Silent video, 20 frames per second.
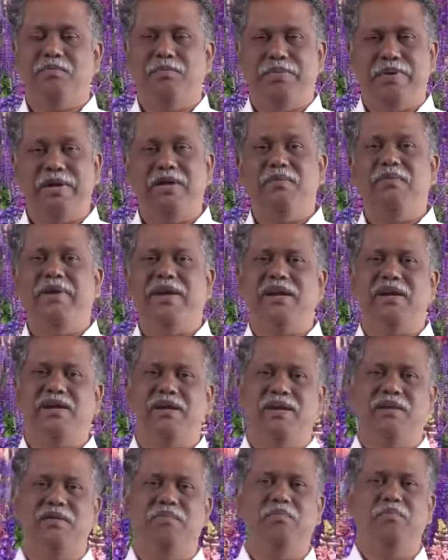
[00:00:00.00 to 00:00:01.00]
பெருமை
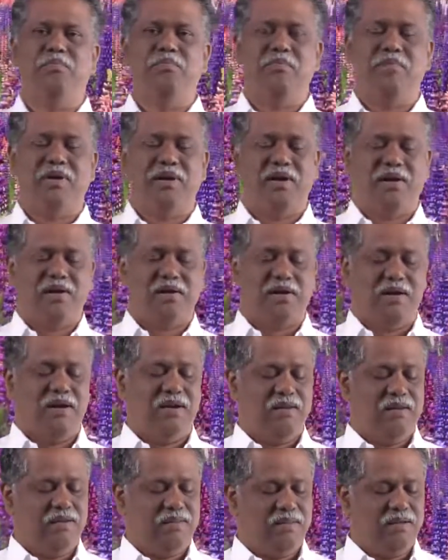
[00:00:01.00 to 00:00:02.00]
என்று
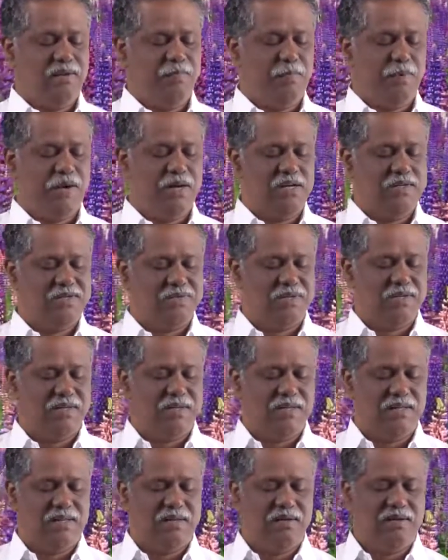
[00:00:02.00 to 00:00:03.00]
திருப்பாடல்
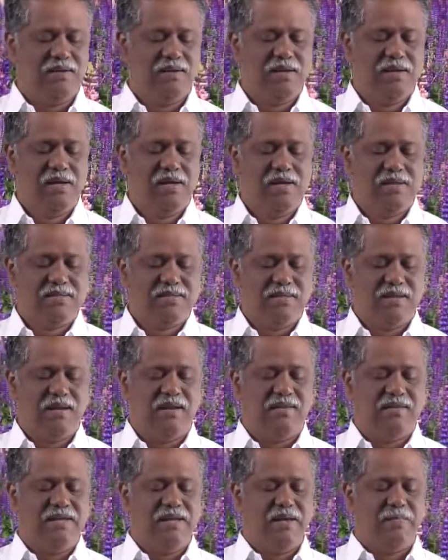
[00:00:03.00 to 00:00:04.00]
சொல்கிறது
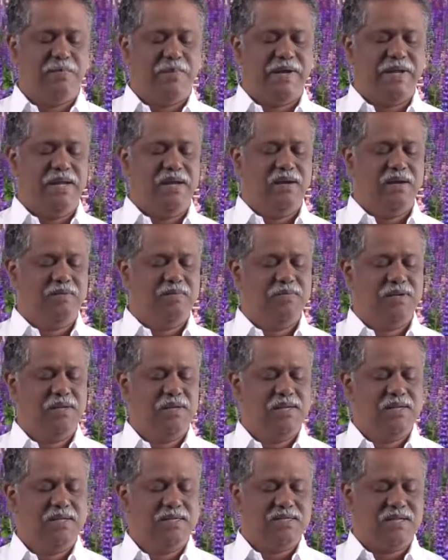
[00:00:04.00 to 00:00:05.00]
சிலர் தீர்ப்படையிலும்
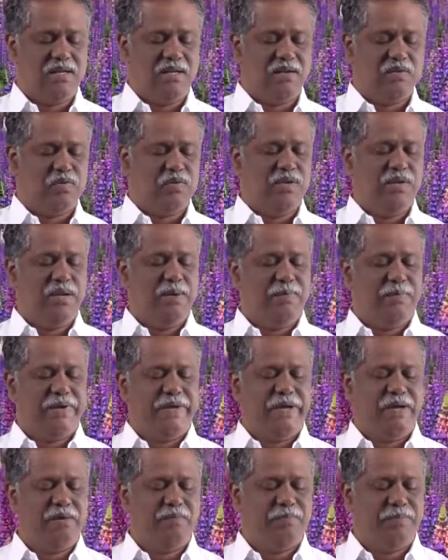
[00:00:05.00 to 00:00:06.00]
சிலர்
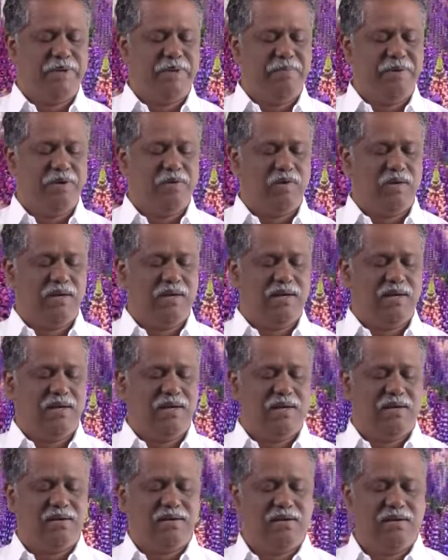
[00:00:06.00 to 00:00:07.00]
குதிரைப்படையிலும் பெருமை
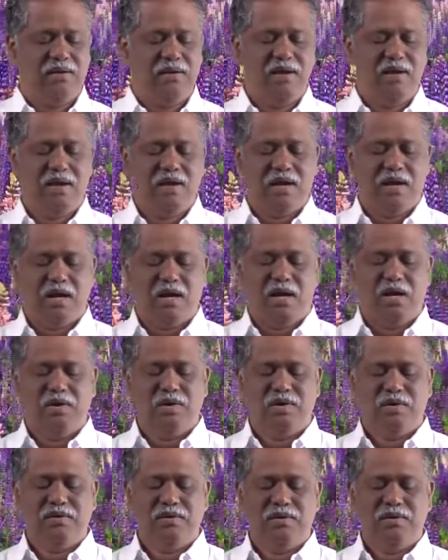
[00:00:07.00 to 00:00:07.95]
கொள்கின்றனர் நானோ